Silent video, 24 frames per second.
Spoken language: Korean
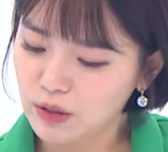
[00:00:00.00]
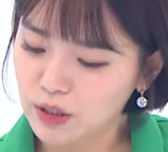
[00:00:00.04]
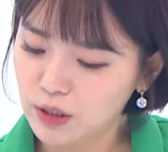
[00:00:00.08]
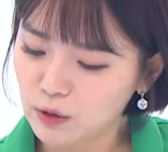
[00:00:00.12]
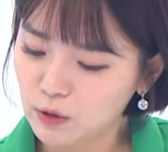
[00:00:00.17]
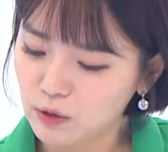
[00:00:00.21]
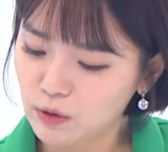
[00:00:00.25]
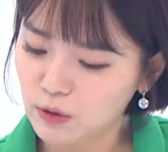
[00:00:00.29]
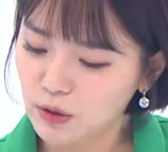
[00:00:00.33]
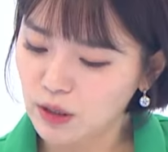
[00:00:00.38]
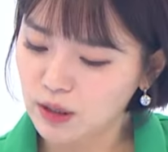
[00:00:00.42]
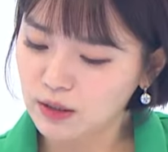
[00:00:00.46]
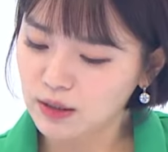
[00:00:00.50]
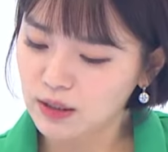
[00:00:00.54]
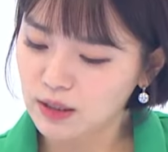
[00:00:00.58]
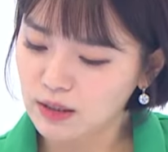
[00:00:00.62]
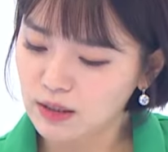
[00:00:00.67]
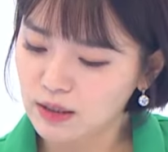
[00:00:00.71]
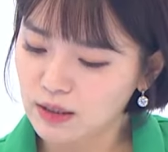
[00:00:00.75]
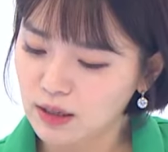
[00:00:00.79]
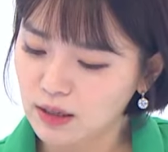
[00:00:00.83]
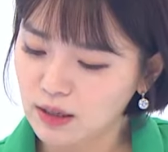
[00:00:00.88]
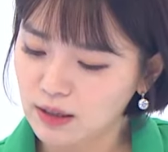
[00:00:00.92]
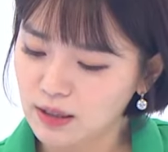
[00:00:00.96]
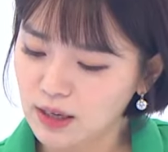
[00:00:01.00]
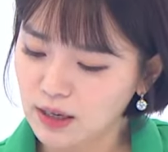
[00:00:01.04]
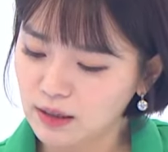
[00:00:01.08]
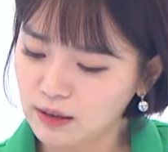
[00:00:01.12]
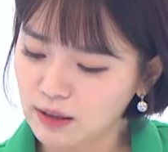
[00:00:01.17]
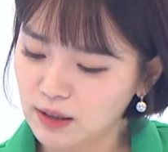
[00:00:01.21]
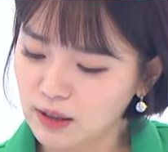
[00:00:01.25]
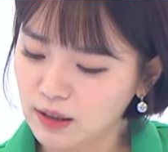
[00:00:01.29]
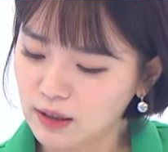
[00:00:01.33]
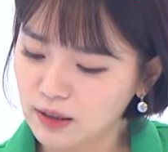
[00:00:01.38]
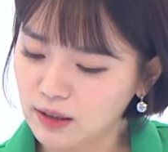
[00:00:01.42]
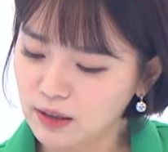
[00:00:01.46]
신규 확진자가
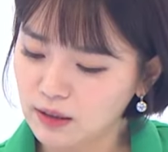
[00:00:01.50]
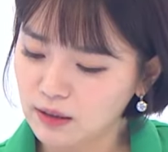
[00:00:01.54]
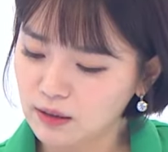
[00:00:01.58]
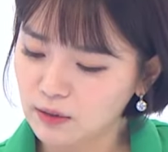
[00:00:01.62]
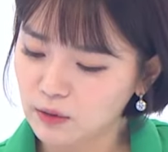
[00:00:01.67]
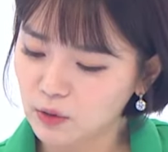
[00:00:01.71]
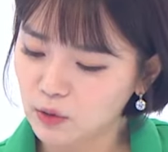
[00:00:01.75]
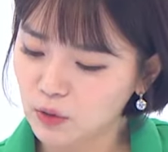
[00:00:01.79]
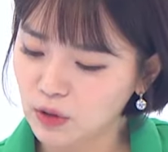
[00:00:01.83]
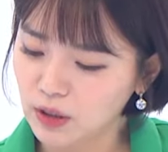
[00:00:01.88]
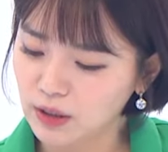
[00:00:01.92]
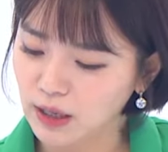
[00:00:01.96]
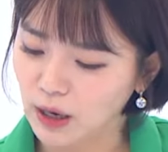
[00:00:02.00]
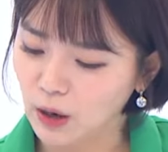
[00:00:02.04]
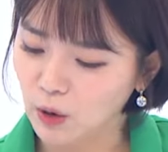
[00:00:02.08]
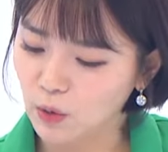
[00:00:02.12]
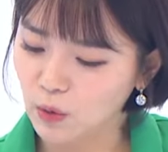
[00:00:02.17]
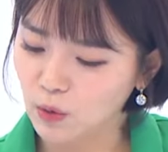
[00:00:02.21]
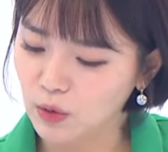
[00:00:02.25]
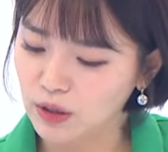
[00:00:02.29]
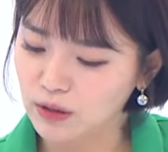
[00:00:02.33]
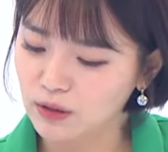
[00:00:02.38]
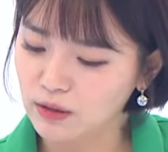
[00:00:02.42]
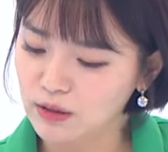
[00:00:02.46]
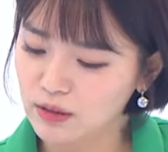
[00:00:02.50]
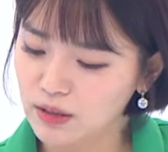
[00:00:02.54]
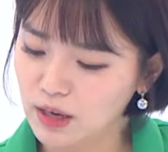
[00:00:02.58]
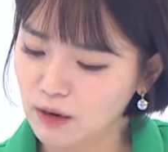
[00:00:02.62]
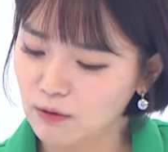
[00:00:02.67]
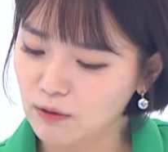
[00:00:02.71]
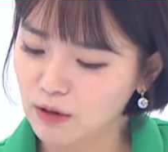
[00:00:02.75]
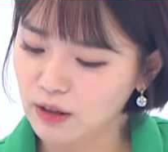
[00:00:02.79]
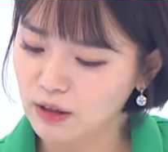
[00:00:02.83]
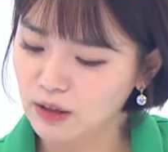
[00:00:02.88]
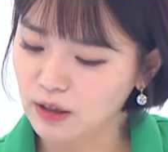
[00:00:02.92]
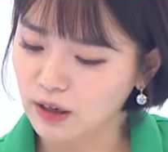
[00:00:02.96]
상당수가 나오고 있는
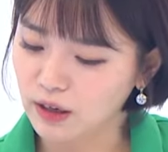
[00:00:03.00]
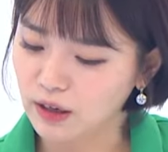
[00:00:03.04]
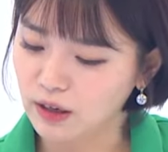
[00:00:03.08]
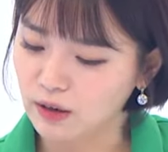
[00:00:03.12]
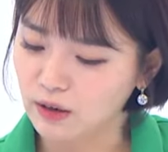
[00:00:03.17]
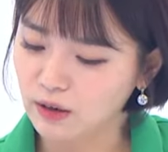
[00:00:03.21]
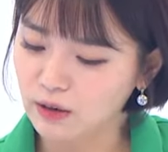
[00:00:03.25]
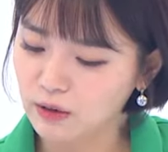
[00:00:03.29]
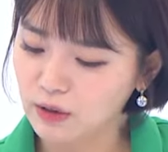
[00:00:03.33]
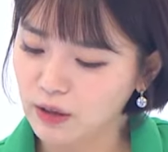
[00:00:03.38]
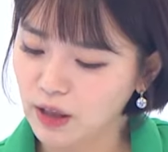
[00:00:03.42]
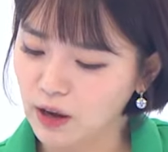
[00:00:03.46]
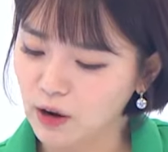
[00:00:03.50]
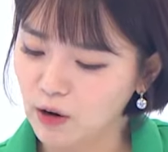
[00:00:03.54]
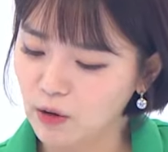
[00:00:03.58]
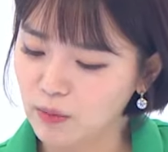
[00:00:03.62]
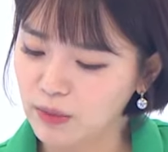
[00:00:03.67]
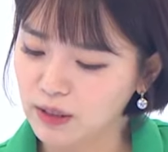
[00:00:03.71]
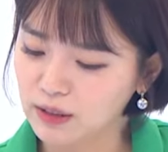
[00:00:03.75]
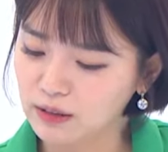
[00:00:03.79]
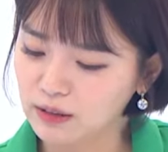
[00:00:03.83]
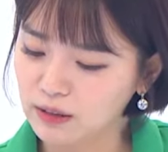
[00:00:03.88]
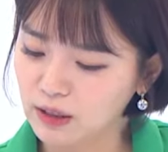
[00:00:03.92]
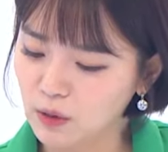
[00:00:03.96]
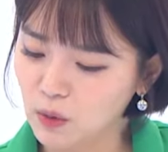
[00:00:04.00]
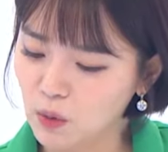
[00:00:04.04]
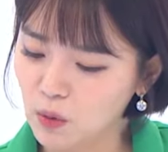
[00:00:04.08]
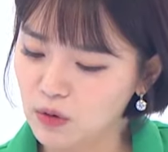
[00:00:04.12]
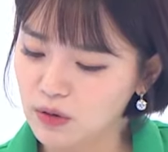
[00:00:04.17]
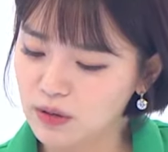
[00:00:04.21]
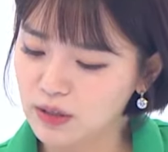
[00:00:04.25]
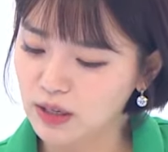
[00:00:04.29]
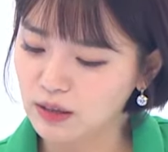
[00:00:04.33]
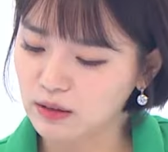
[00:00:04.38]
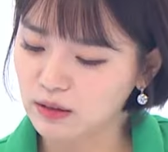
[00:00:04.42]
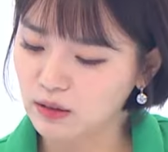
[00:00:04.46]
상황이에요. 대형마트나
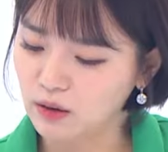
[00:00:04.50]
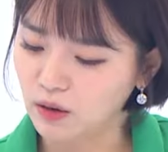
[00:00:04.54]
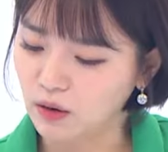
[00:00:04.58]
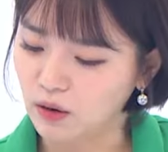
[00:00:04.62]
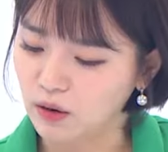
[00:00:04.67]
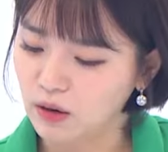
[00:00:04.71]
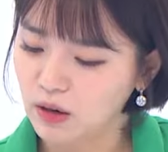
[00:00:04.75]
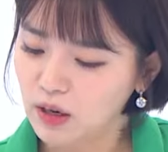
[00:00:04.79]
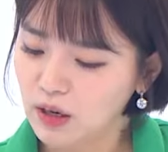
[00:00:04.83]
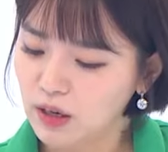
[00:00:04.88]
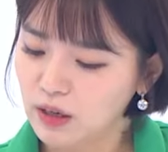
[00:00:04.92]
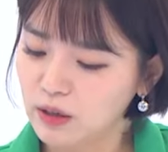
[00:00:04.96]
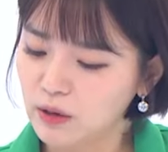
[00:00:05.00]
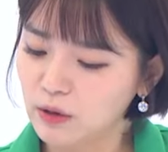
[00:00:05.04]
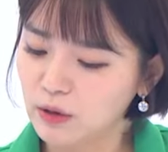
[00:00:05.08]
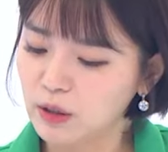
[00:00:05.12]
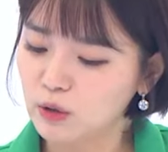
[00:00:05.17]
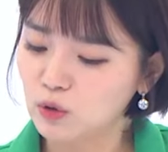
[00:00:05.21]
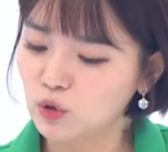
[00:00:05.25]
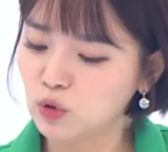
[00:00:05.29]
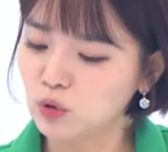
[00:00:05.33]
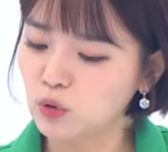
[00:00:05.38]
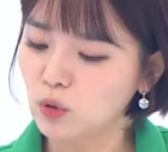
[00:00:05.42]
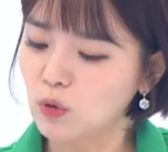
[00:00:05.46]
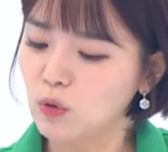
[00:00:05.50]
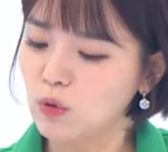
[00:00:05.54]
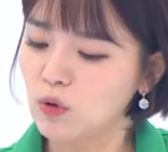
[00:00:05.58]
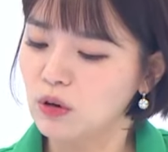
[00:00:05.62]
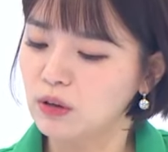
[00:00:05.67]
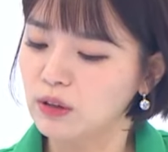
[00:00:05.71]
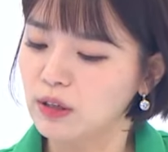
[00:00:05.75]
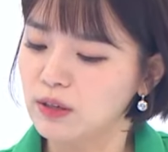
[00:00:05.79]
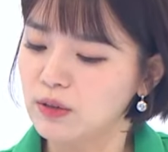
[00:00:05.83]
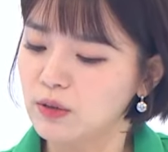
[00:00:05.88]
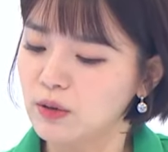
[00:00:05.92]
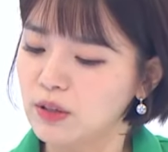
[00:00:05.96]
콜센터 이렇게
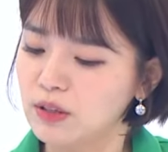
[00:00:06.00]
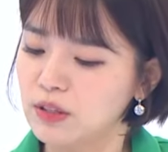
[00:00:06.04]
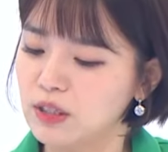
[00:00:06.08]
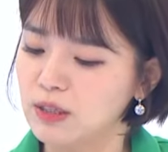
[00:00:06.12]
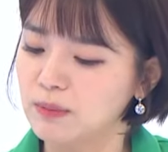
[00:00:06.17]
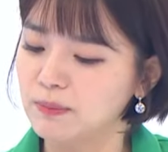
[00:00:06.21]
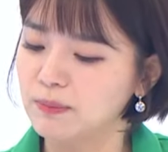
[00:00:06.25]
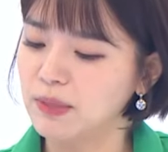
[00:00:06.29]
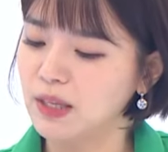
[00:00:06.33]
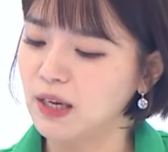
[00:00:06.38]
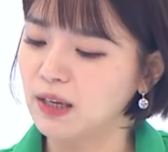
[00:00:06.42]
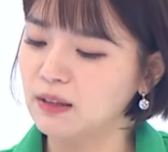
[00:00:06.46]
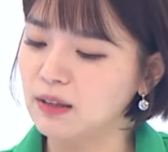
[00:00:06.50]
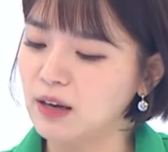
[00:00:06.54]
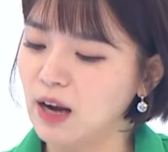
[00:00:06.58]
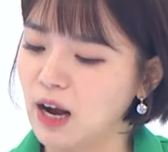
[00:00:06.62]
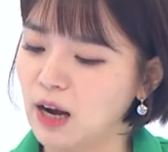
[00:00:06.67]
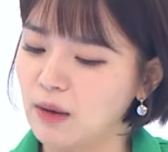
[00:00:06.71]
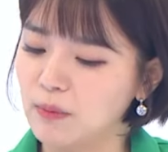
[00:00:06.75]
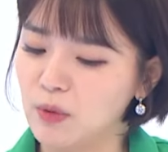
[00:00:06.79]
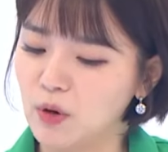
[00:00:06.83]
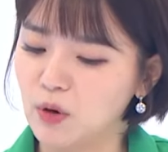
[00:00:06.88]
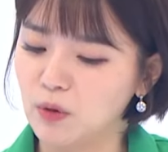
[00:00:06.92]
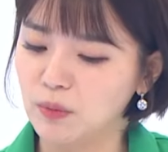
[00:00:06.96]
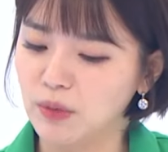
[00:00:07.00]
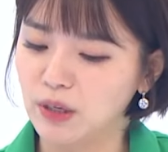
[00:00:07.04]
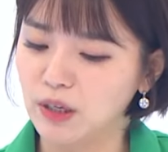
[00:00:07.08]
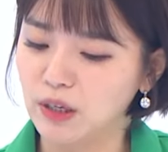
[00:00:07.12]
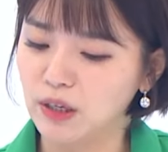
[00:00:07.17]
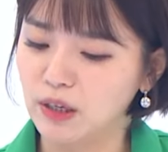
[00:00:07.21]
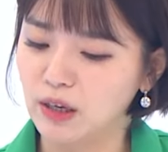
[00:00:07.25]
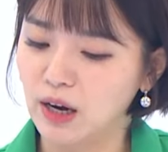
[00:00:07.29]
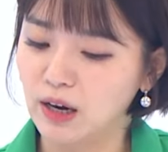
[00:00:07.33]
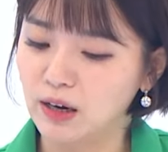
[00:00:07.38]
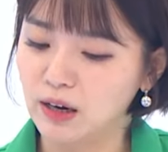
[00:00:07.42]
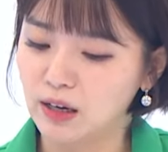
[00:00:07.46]
수도권에서의 집단
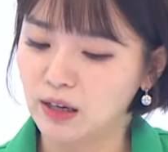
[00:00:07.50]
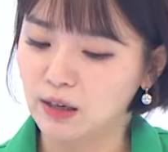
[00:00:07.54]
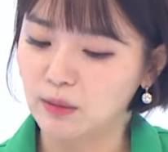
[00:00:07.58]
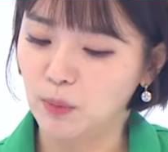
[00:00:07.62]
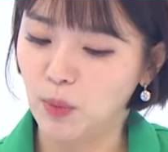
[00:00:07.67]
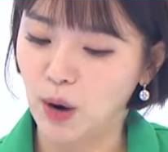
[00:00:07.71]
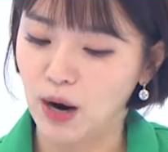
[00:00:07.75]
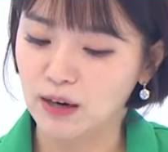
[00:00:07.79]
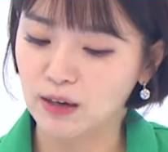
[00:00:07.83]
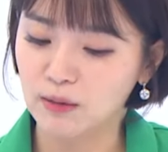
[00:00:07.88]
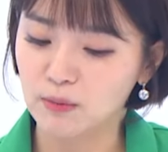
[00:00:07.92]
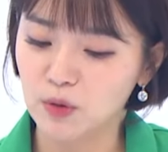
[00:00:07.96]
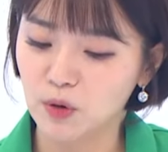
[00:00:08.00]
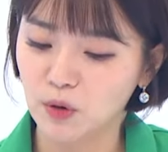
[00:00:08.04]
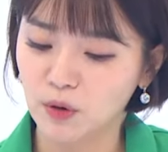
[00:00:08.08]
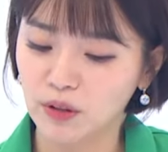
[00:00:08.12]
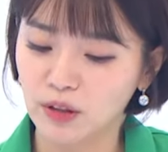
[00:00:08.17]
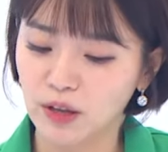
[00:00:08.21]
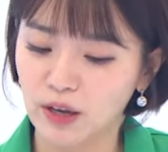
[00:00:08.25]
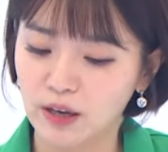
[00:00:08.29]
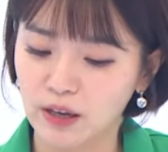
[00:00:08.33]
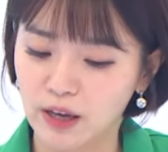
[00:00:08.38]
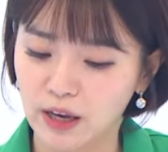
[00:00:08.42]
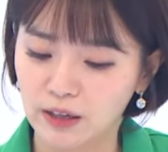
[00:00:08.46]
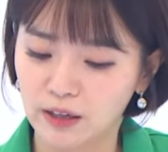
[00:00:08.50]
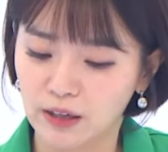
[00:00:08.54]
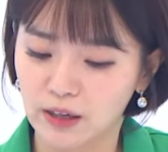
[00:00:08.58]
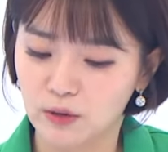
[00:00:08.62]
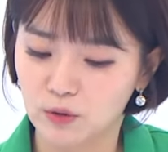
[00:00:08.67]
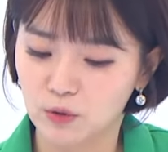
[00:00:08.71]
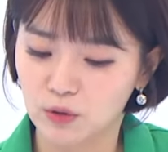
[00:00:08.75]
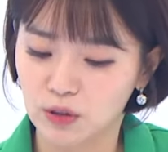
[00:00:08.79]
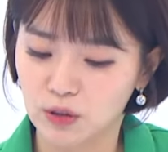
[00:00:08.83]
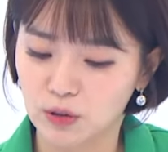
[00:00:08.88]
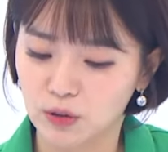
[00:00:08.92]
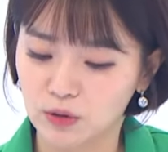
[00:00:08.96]
감염이 아까 방금 전에 얘기해 주신